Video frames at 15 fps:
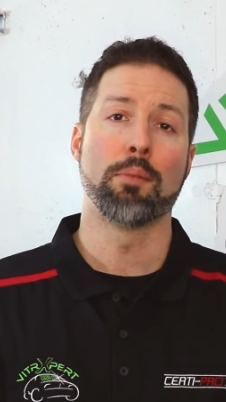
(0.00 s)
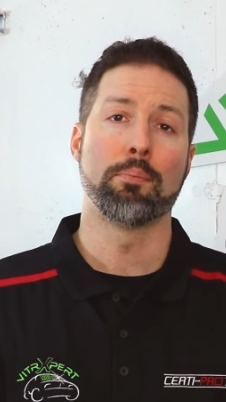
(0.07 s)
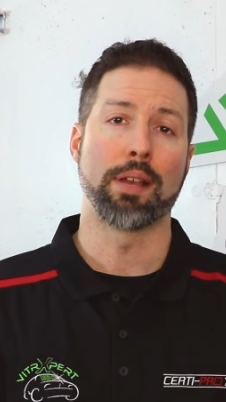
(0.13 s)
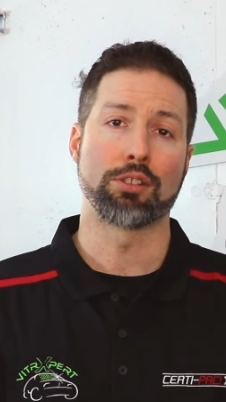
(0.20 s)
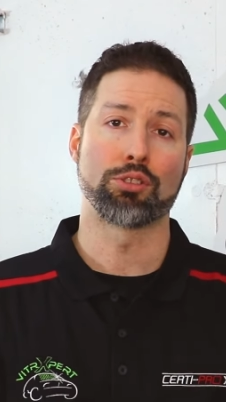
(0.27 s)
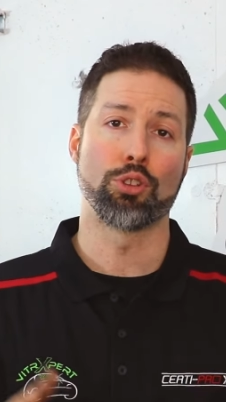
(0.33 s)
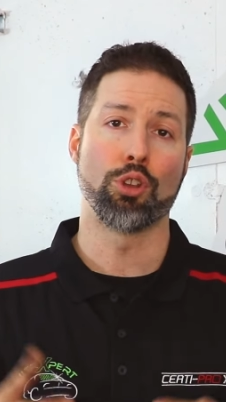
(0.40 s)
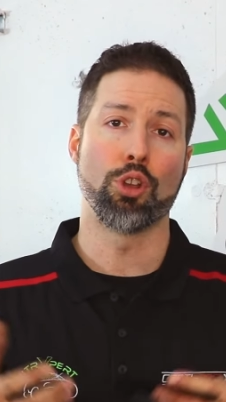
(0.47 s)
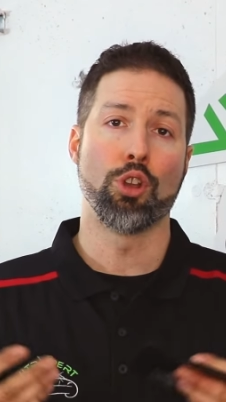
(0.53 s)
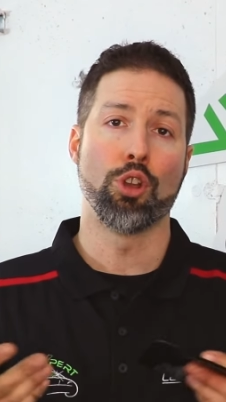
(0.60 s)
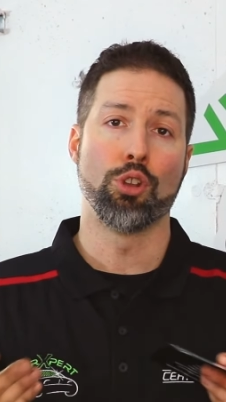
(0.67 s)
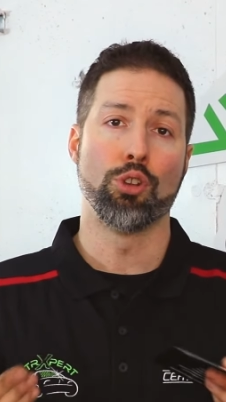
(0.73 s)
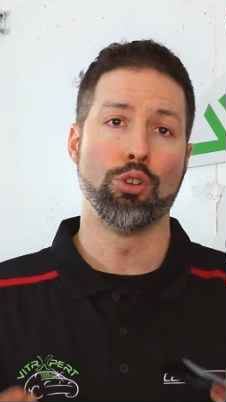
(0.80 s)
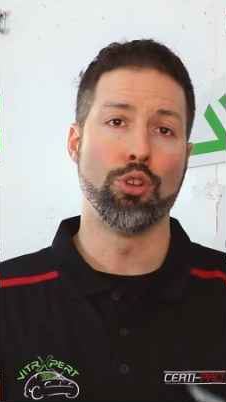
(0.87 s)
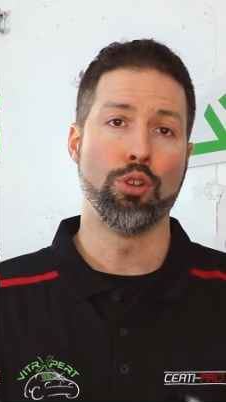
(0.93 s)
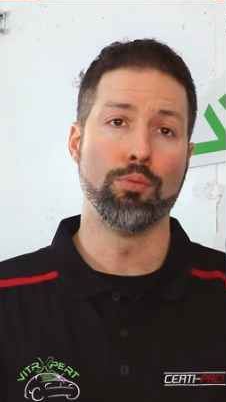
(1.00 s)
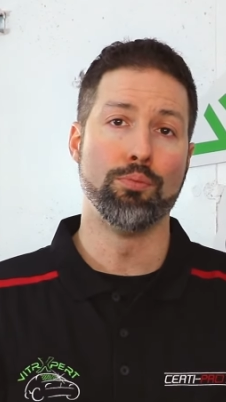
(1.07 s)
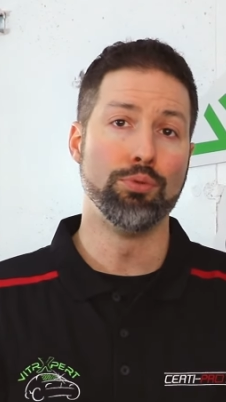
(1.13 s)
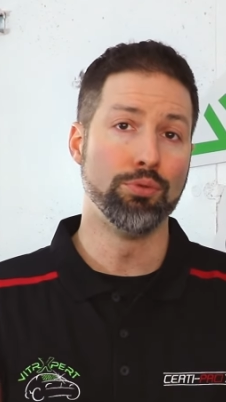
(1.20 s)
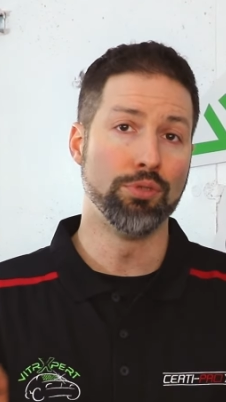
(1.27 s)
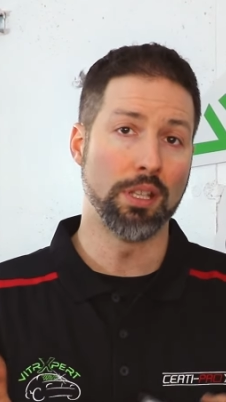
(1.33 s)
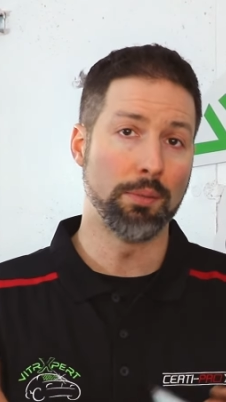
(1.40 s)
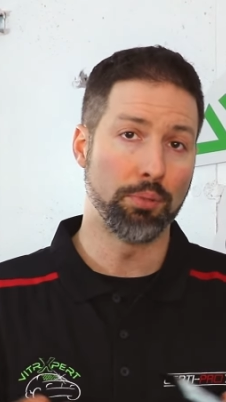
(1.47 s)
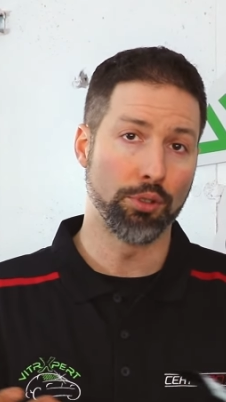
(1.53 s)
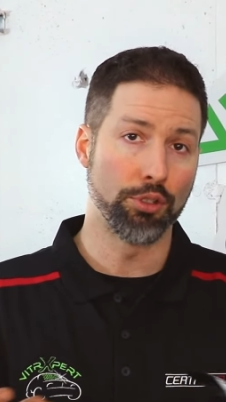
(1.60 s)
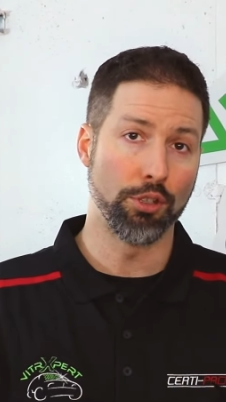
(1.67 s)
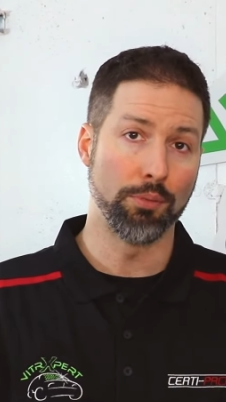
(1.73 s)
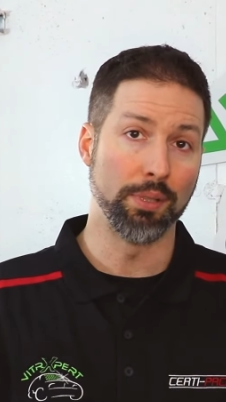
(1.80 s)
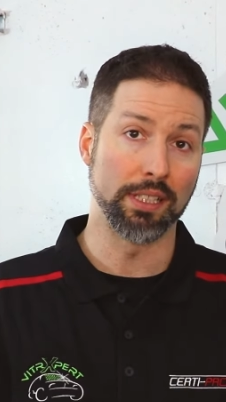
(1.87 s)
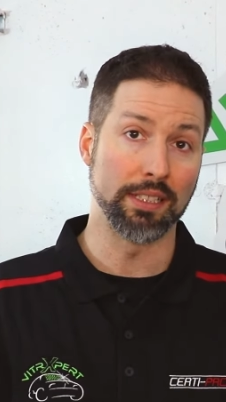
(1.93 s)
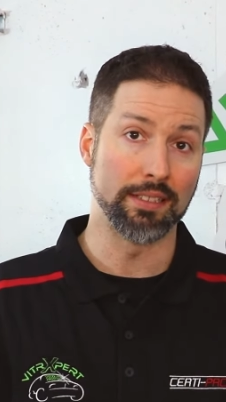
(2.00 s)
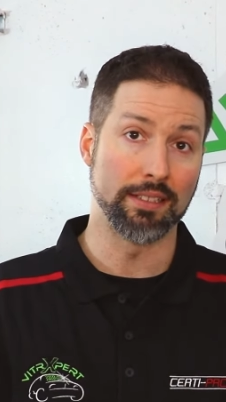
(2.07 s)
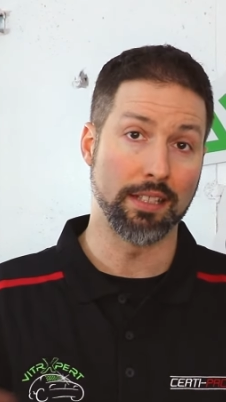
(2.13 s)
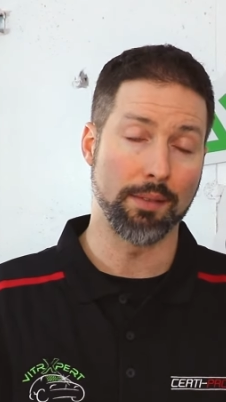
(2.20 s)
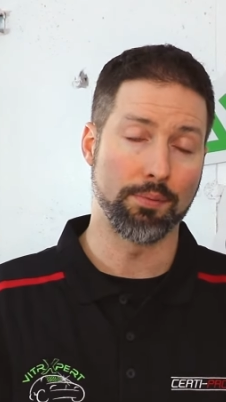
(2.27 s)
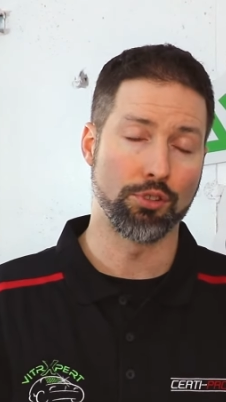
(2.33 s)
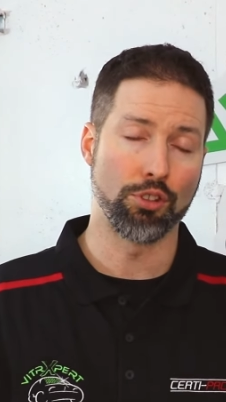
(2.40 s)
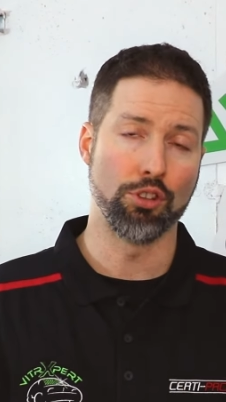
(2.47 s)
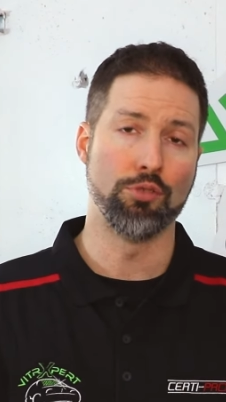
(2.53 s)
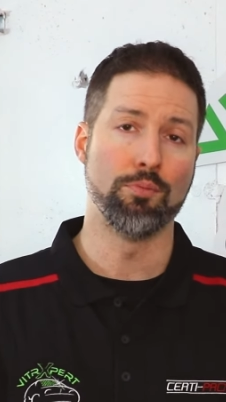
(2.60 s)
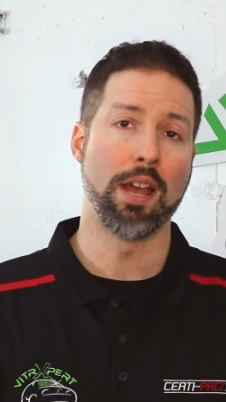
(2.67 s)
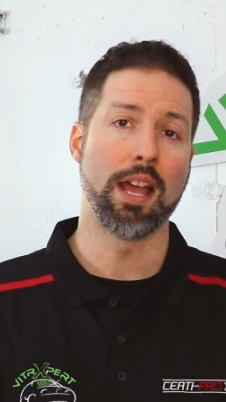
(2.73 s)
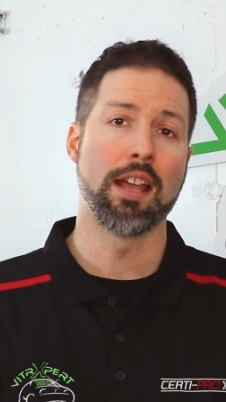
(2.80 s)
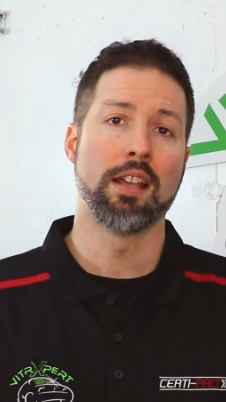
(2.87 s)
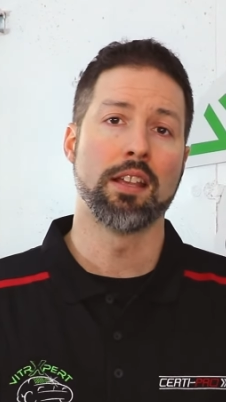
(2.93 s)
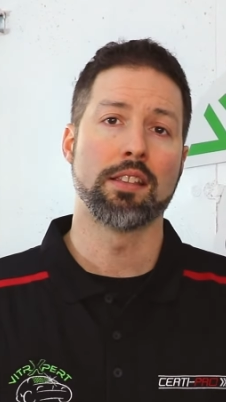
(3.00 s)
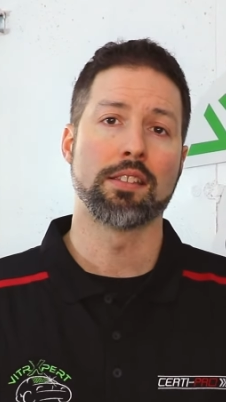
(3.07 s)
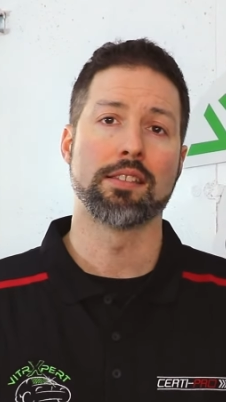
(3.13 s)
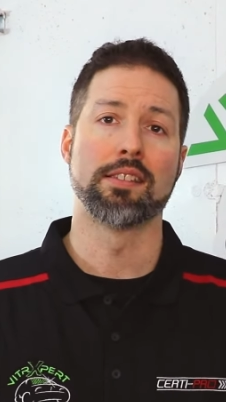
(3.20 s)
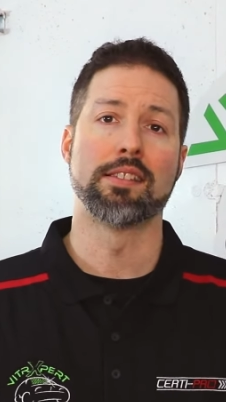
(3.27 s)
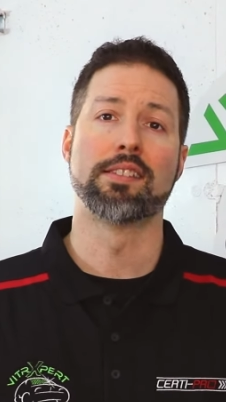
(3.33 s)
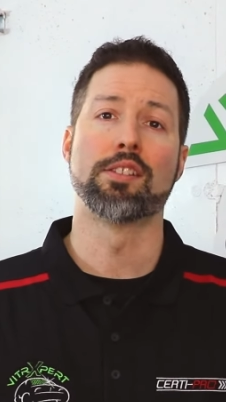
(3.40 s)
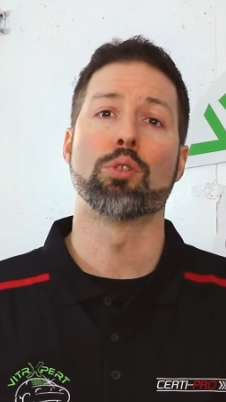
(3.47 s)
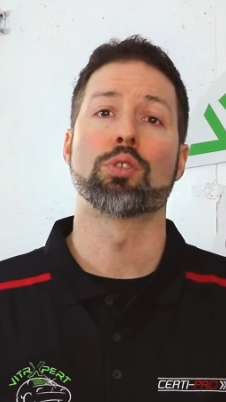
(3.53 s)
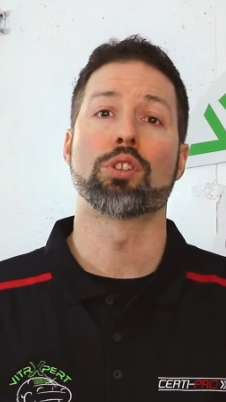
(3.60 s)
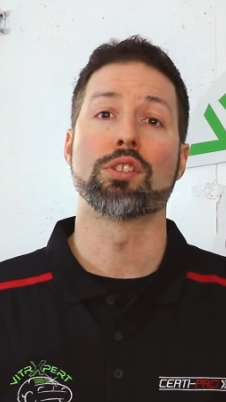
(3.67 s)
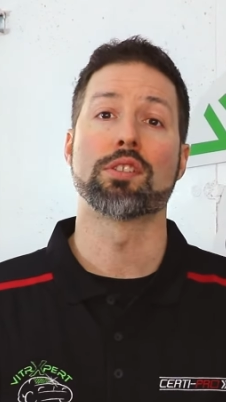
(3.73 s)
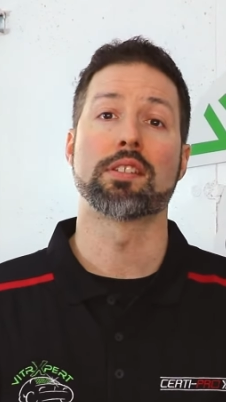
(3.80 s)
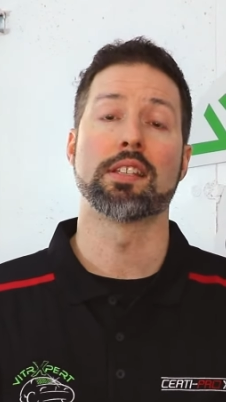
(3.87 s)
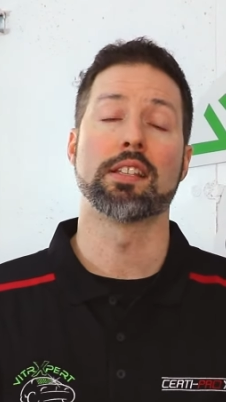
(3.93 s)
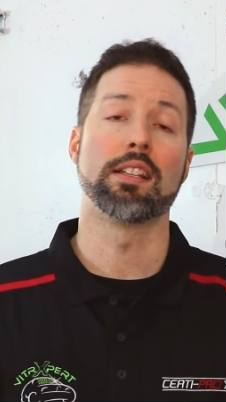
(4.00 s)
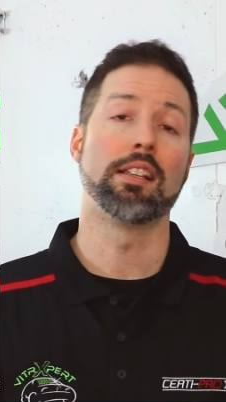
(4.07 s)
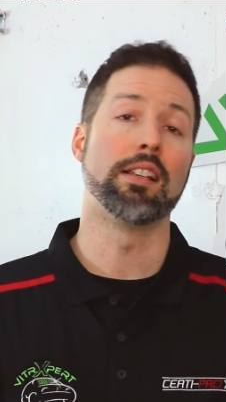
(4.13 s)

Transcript: Parce que le but n'est pas de briser absolument, disons que c'est